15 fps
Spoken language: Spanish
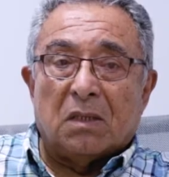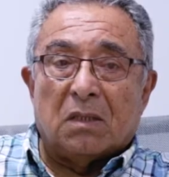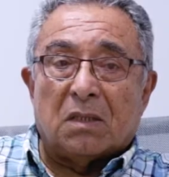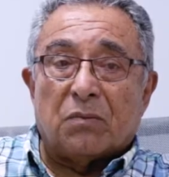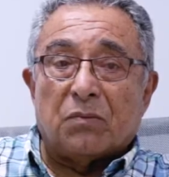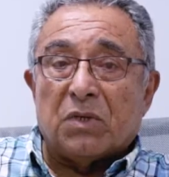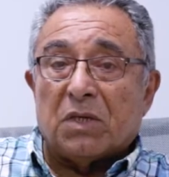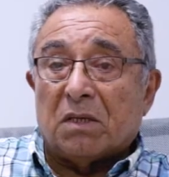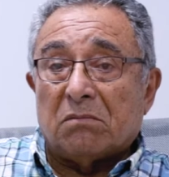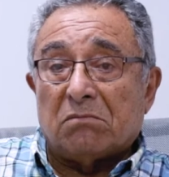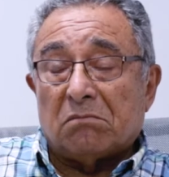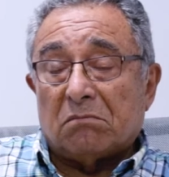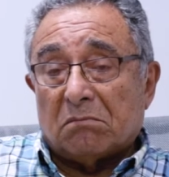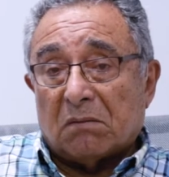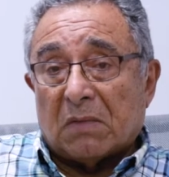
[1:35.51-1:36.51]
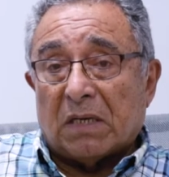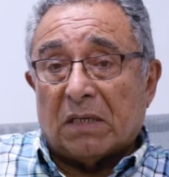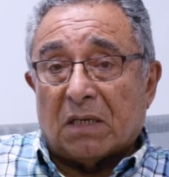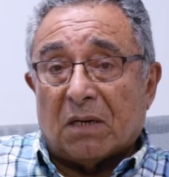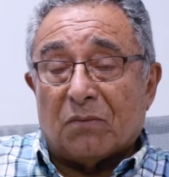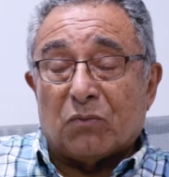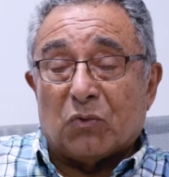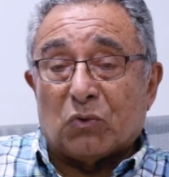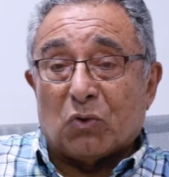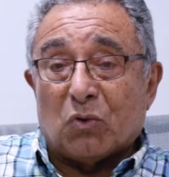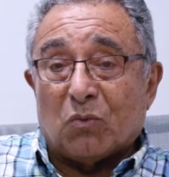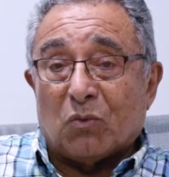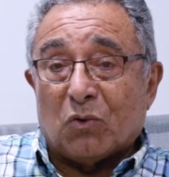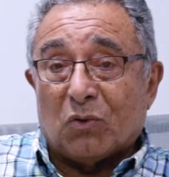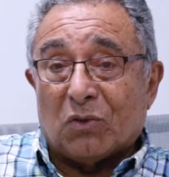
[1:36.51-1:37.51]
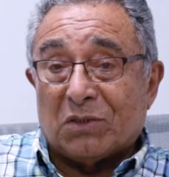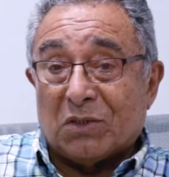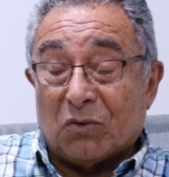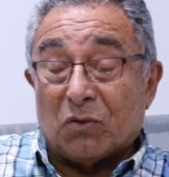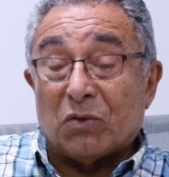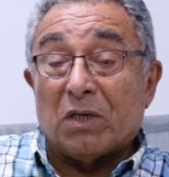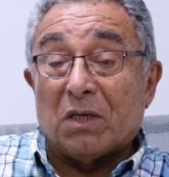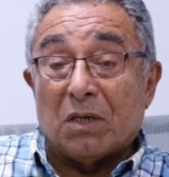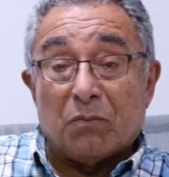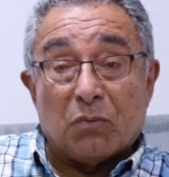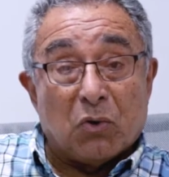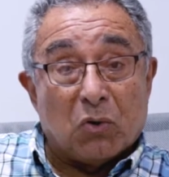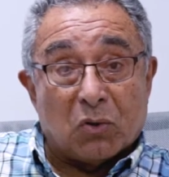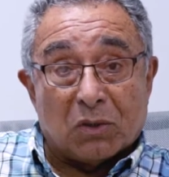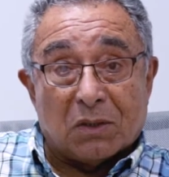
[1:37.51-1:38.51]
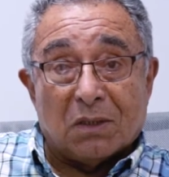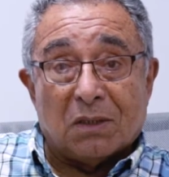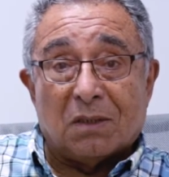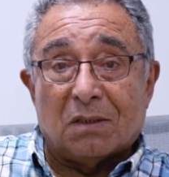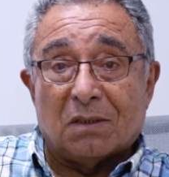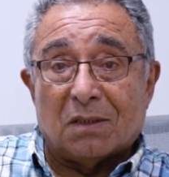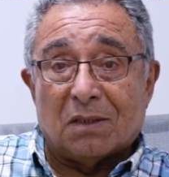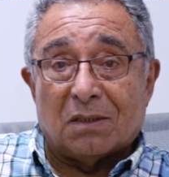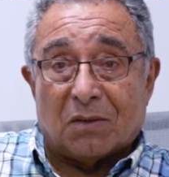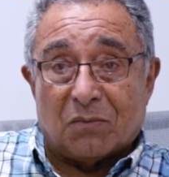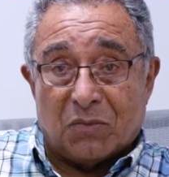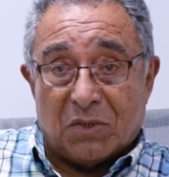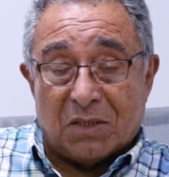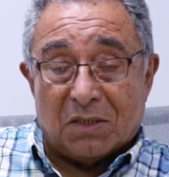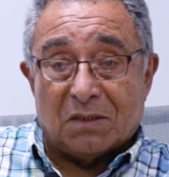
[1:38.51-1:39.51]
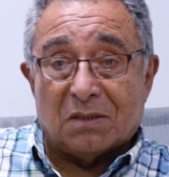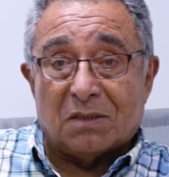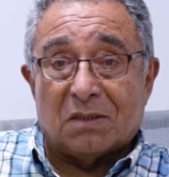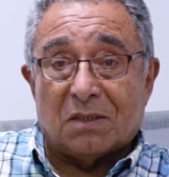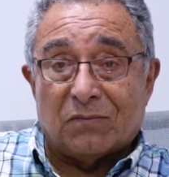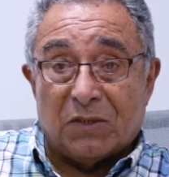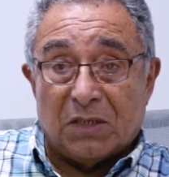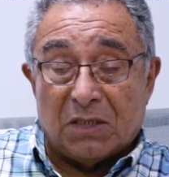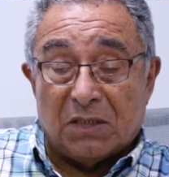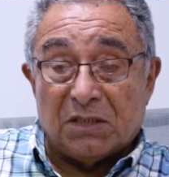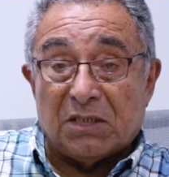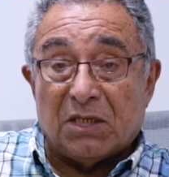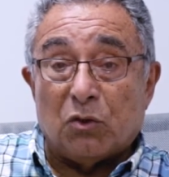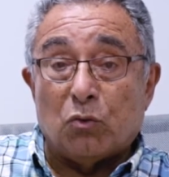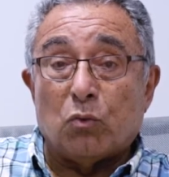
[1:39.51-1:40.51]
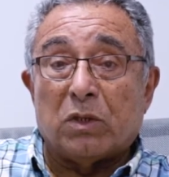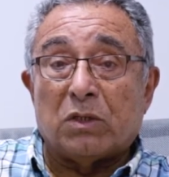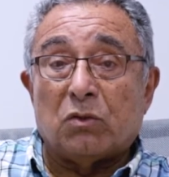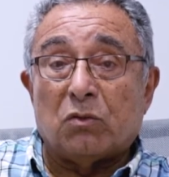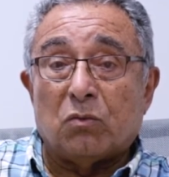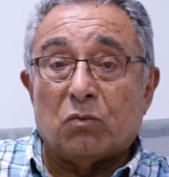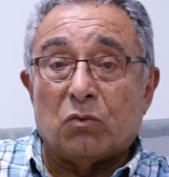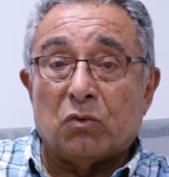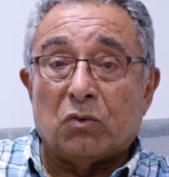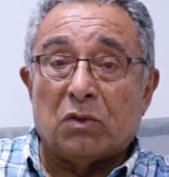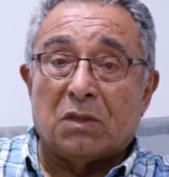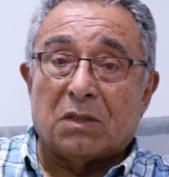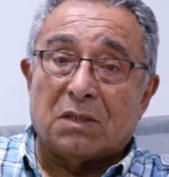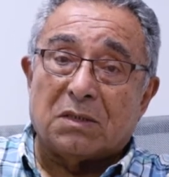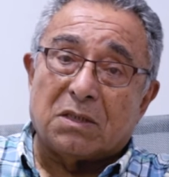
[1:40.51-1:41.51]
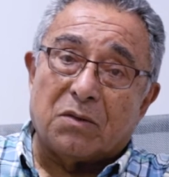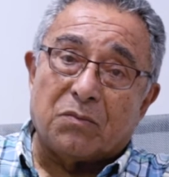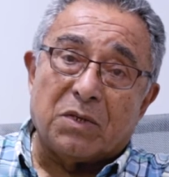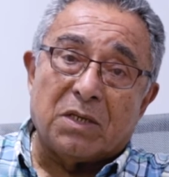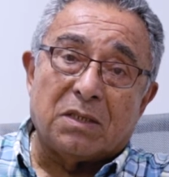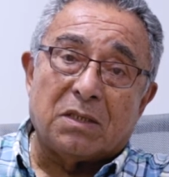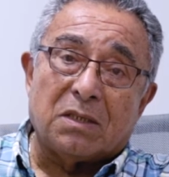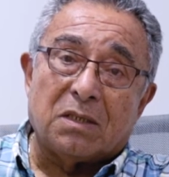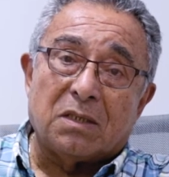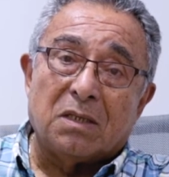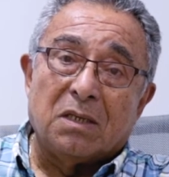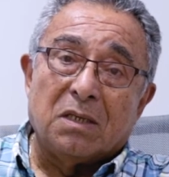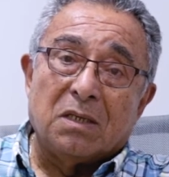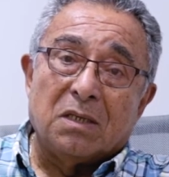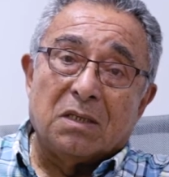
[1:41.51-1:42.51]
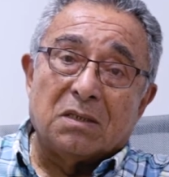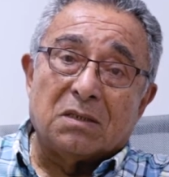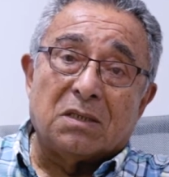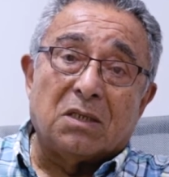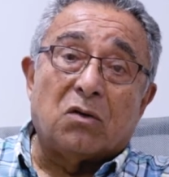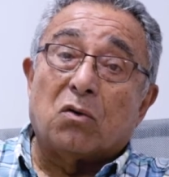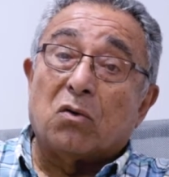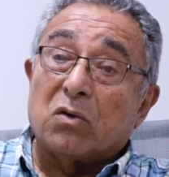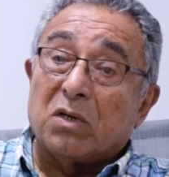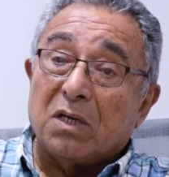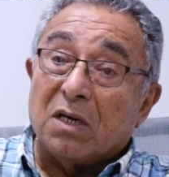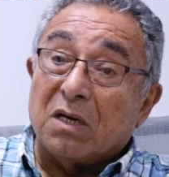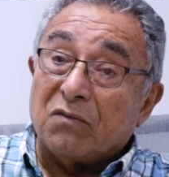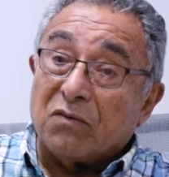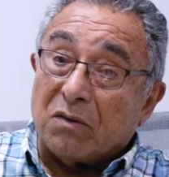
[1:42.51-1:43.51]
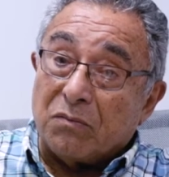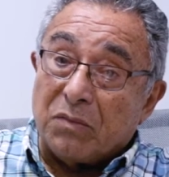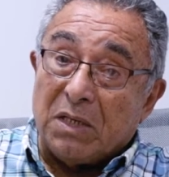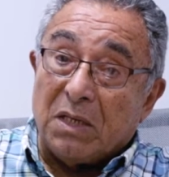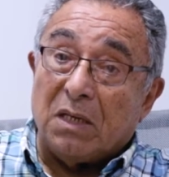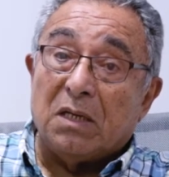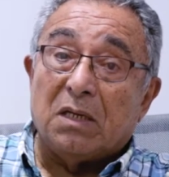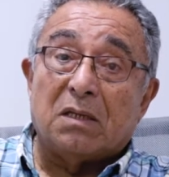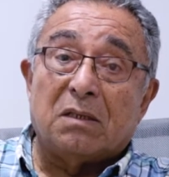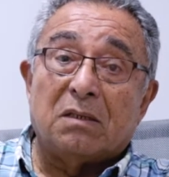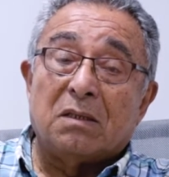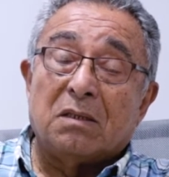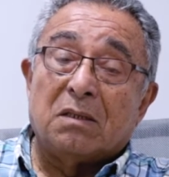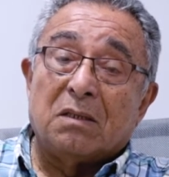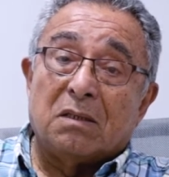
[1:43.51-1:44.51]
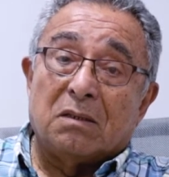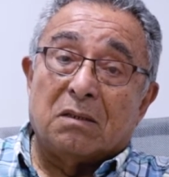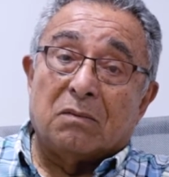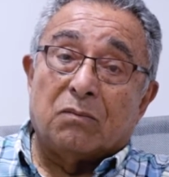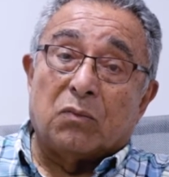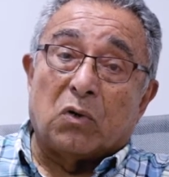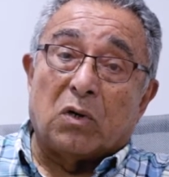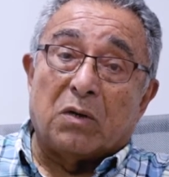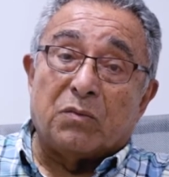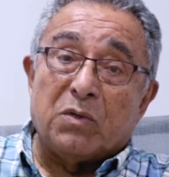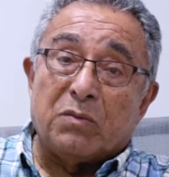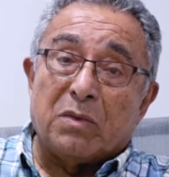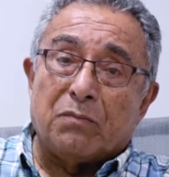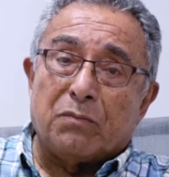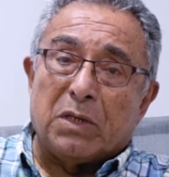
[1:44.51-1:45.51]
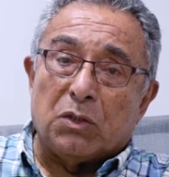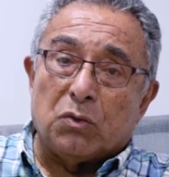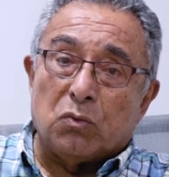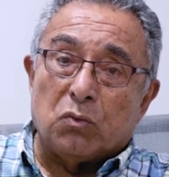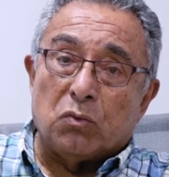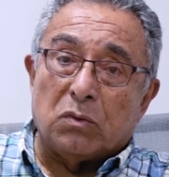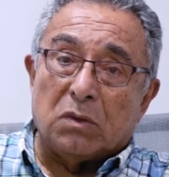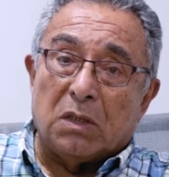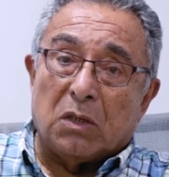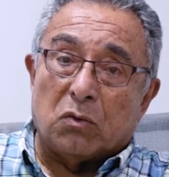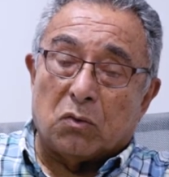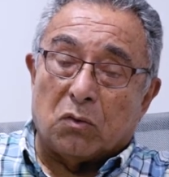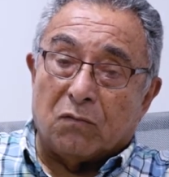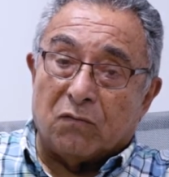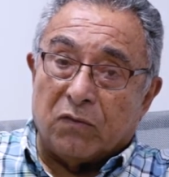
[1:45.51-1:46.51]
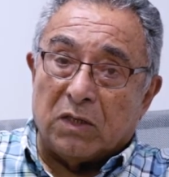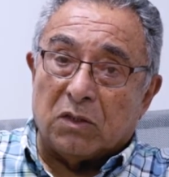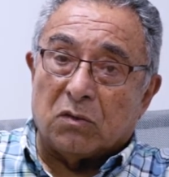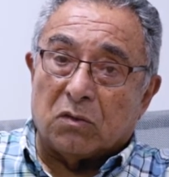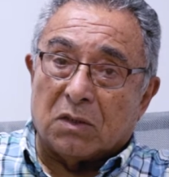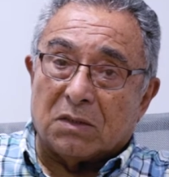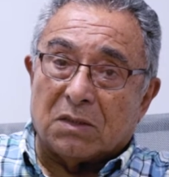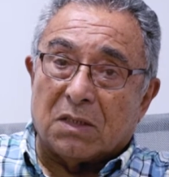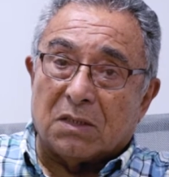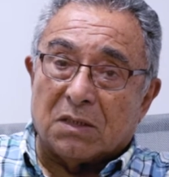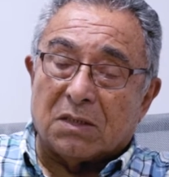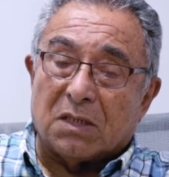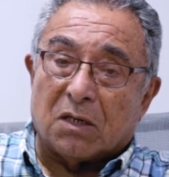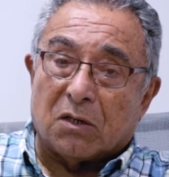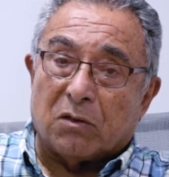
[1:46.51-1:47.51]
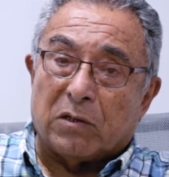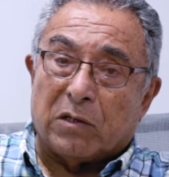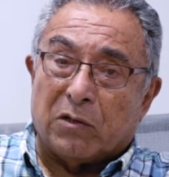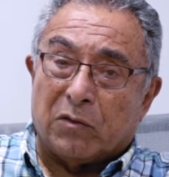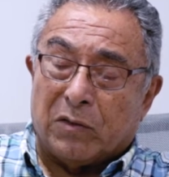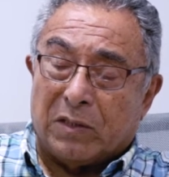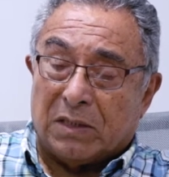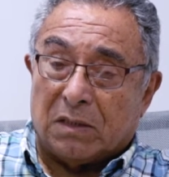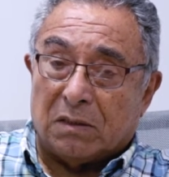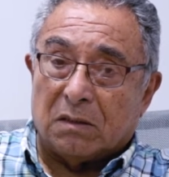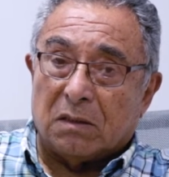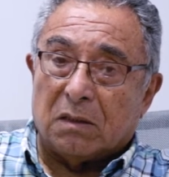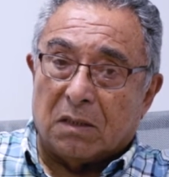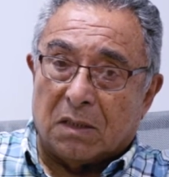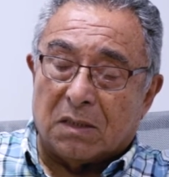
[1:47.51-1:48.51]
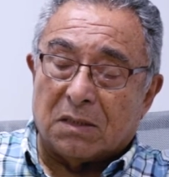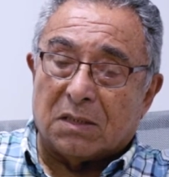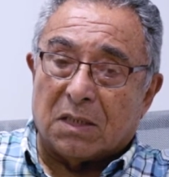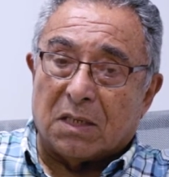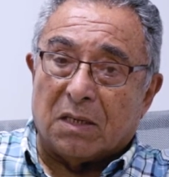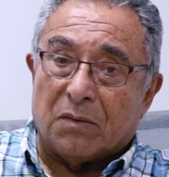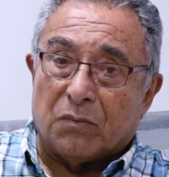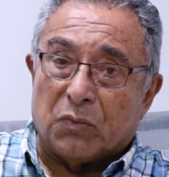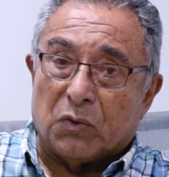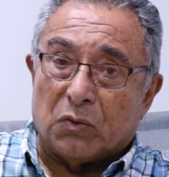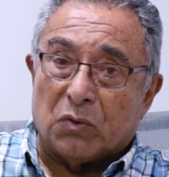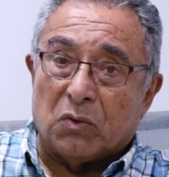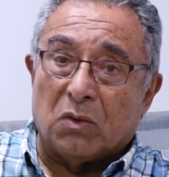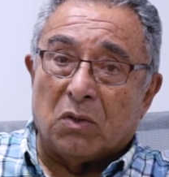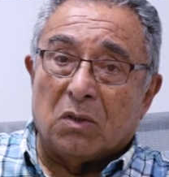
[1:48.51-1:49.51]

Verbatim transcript: y también hay campos como la psicología del deporte, que también se viene insinuando muy intensamente, psicología de la familia, por la misma amplitud de los conflictos que se han desarrollado en ese campo. ¿no?